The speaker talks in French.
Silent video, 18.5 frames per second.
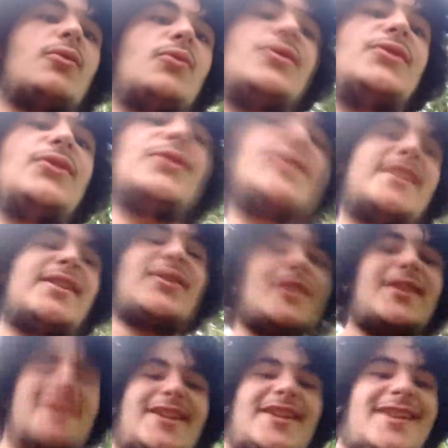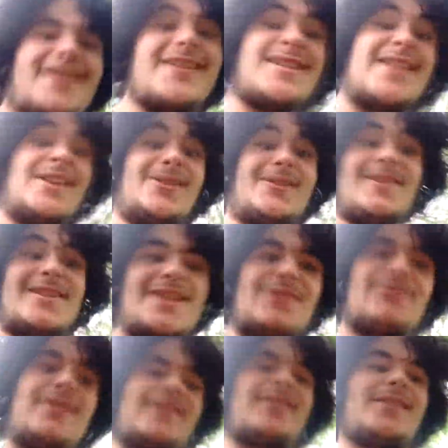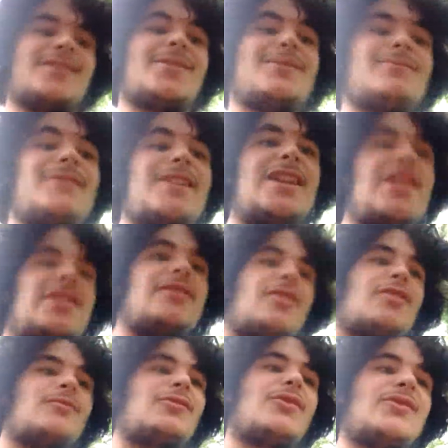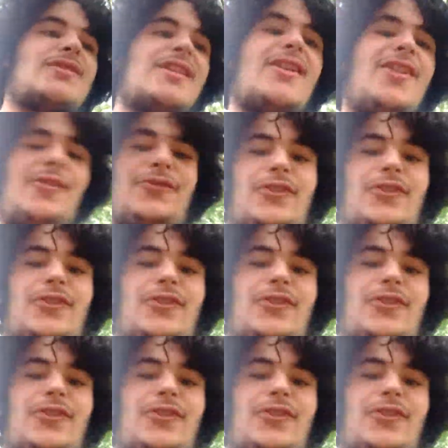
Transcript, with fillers: Windows 95, 98, Millennium, tout ça en